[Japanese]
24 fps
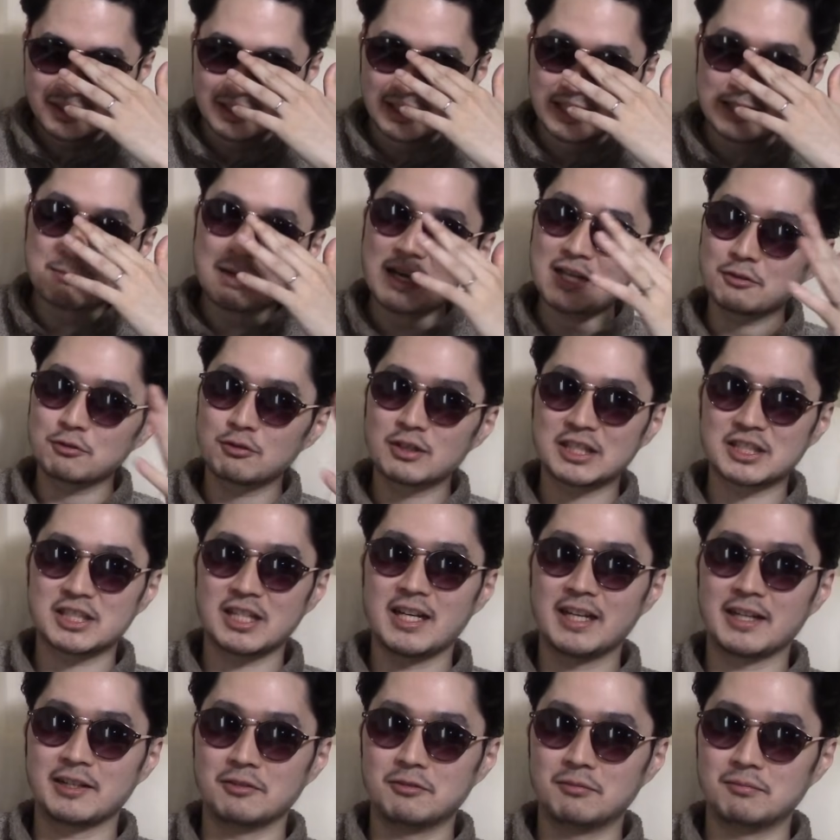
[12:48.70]
今はどうか知
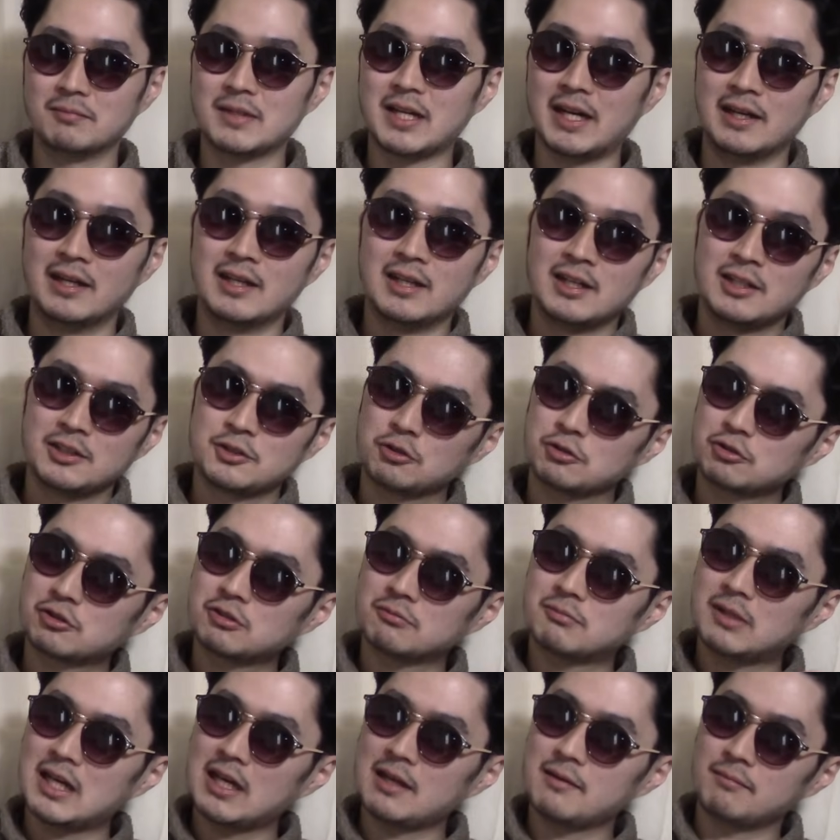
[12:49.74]
らないけど、まあちょっ
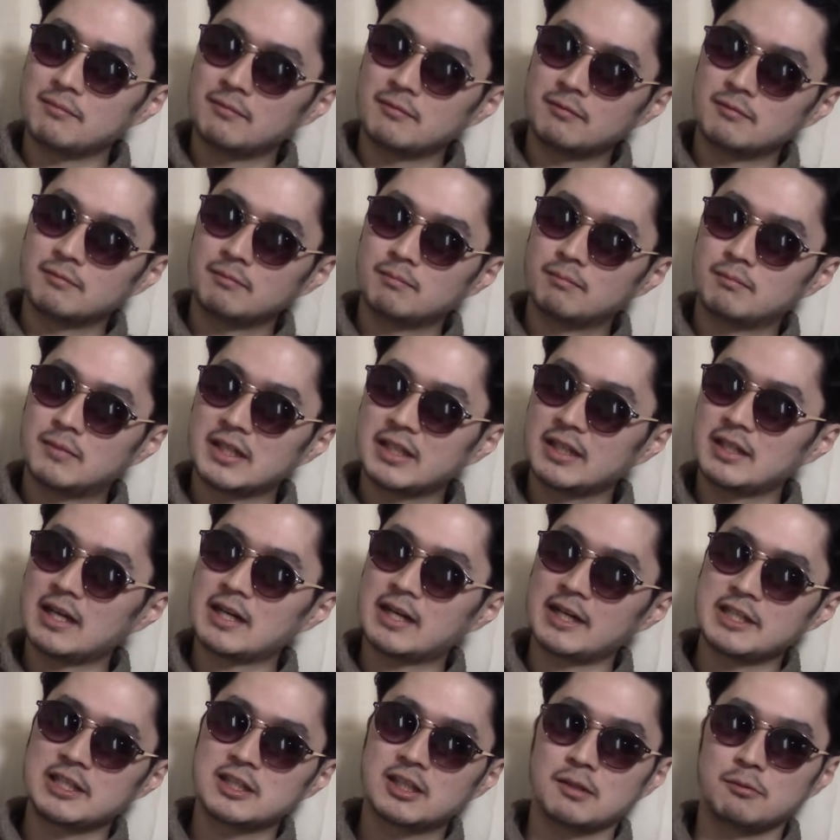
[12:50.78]
と前までな
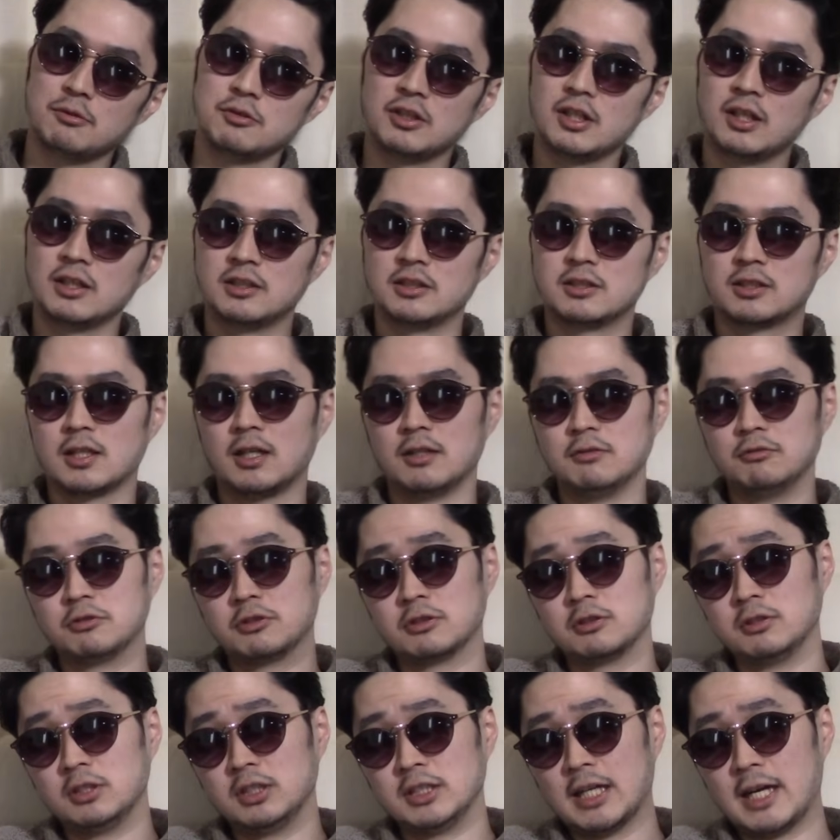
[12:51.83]
んかインタビューで実はう
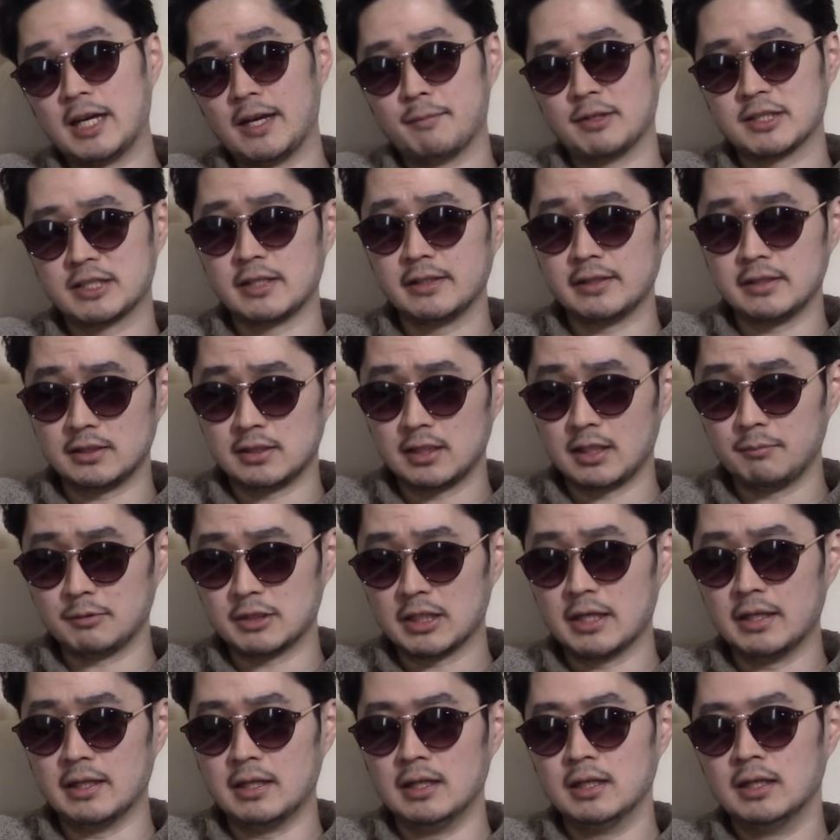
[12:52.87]
つに悩まされててみ
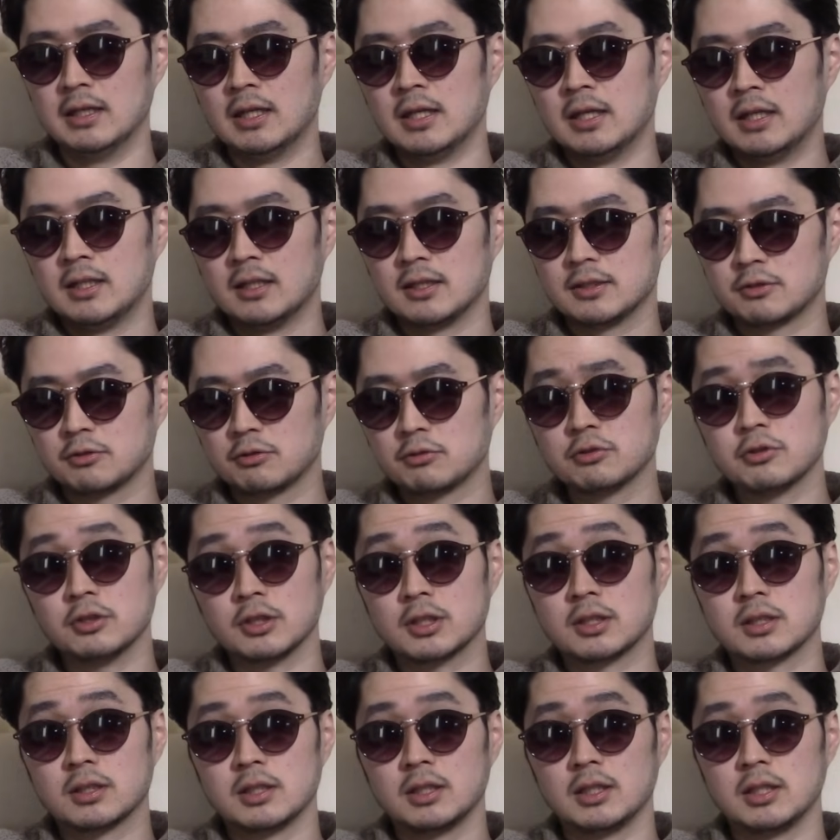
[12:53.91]
たいな、そういうこと
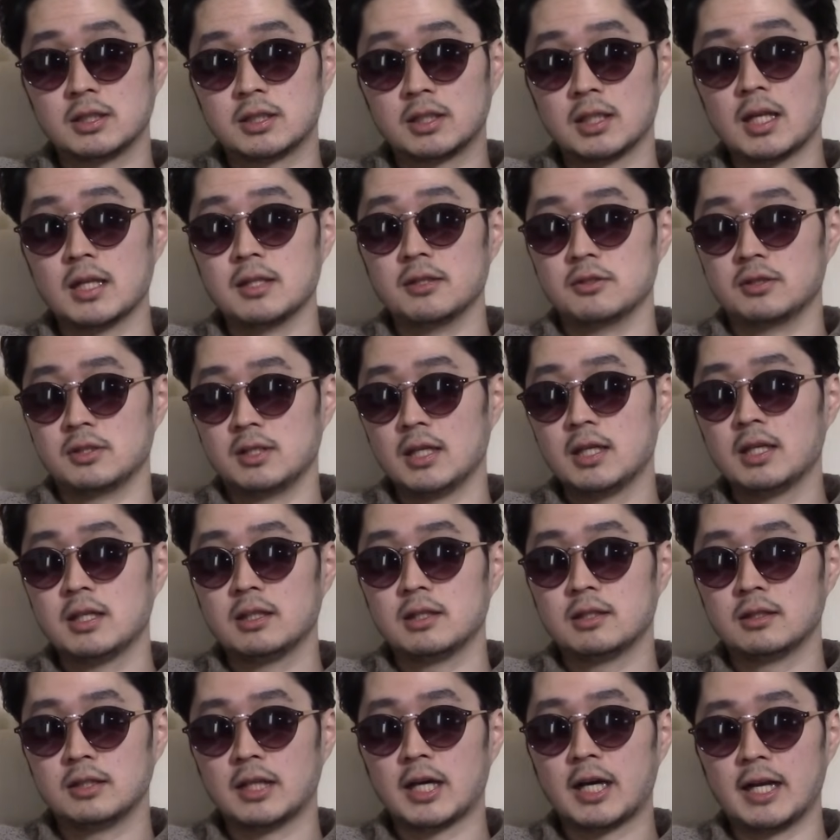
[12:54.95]
言ってたんですね。
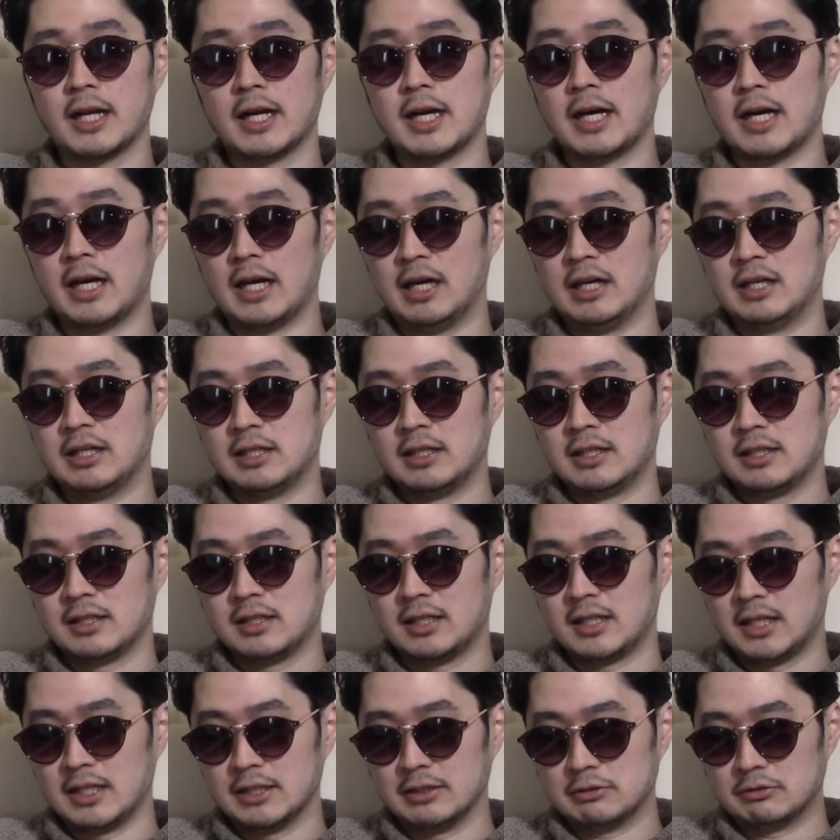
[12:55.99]
だから
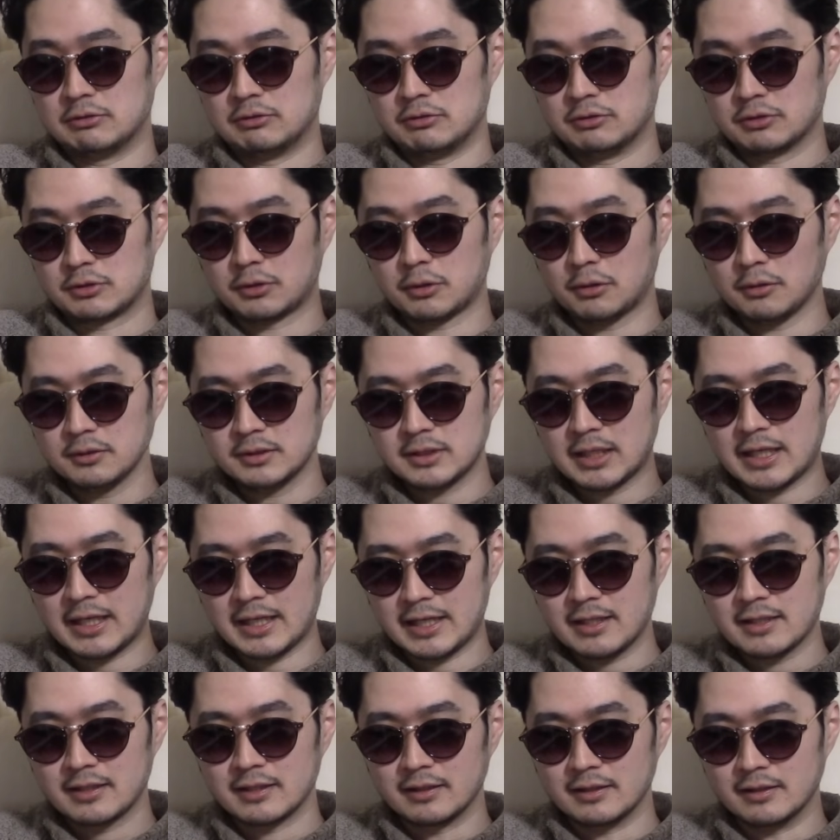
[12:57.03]
あのそんな
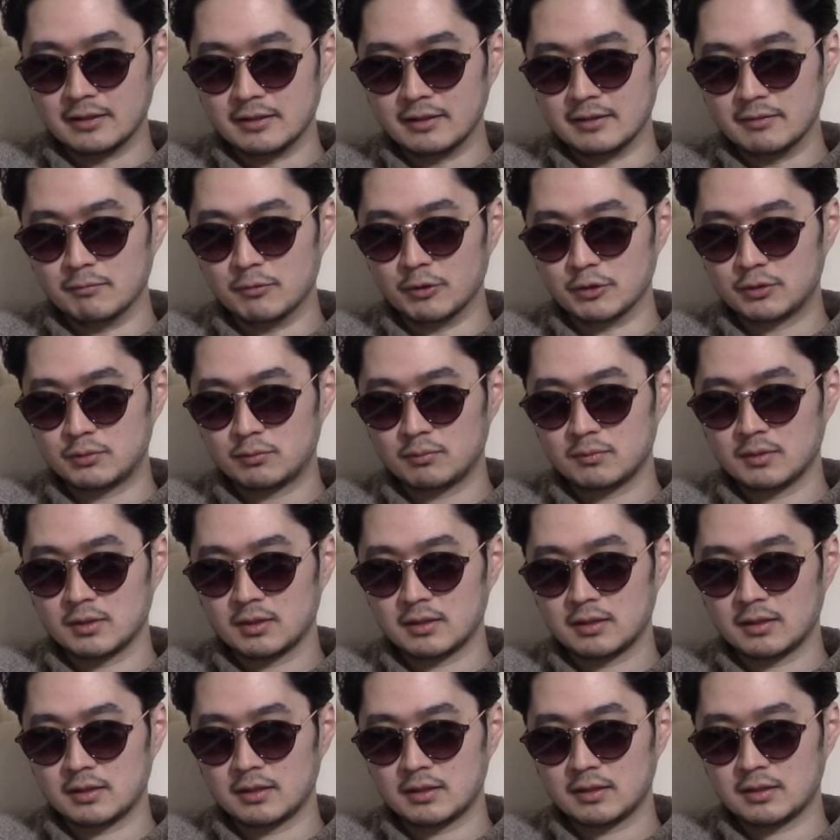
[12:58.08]
ね、もう
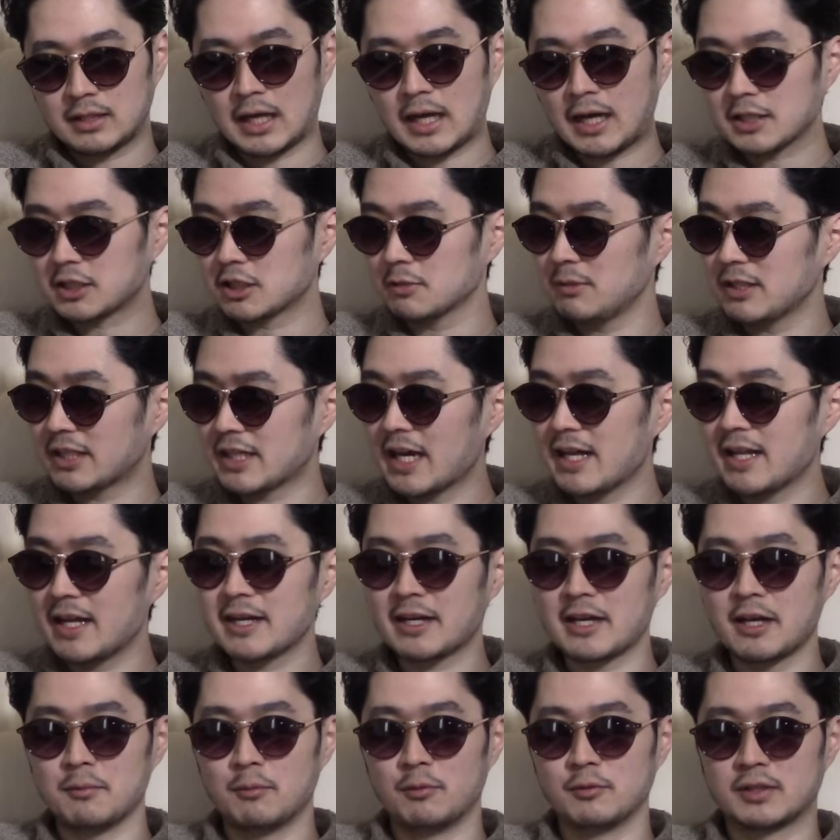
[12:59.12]
高須幹也な
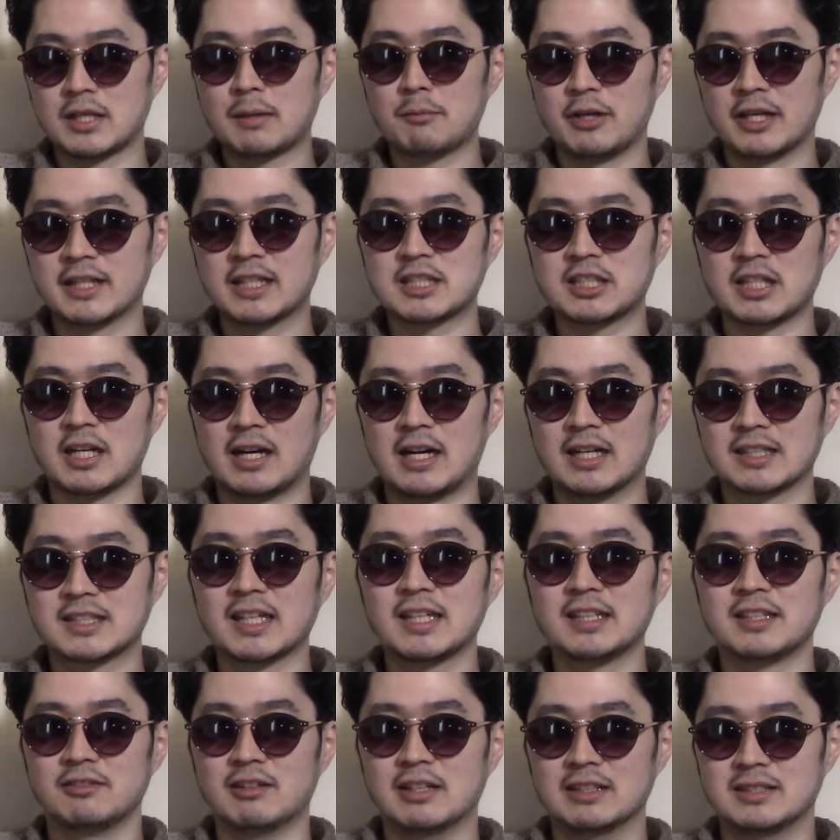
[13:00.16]
んかよりも多分下手したら
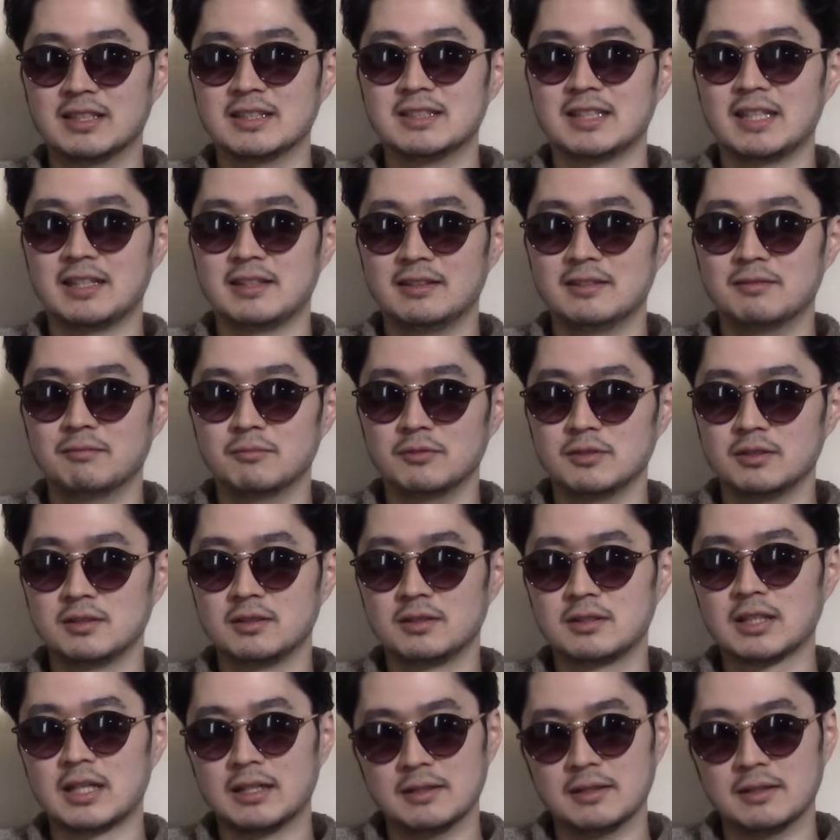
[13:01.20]
稼いでるわ全然、て